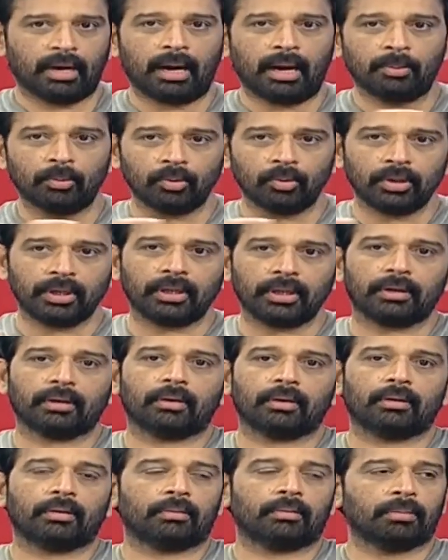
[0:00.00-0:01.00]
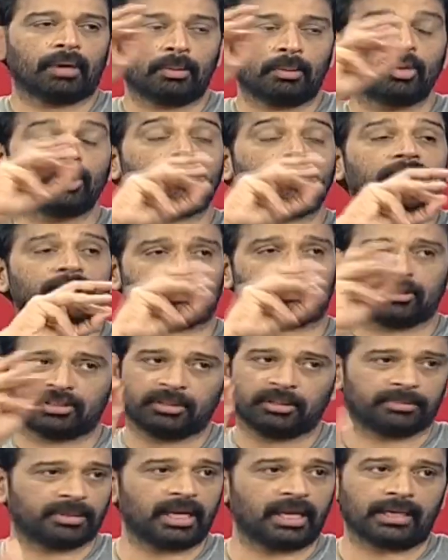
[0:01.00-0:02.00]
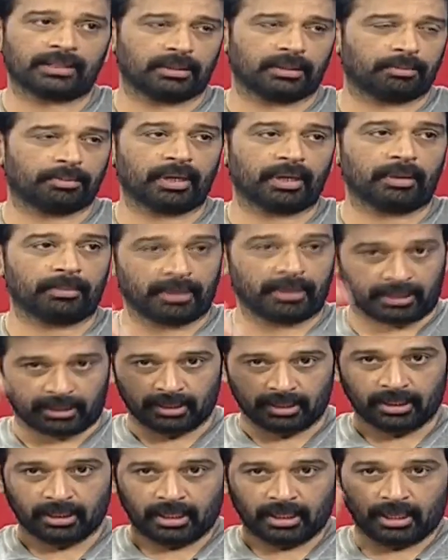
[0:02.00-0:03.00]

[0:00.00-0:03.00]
మామూలు మామూలు భాషలో చెప్తే అలా చెప్పాలి బట్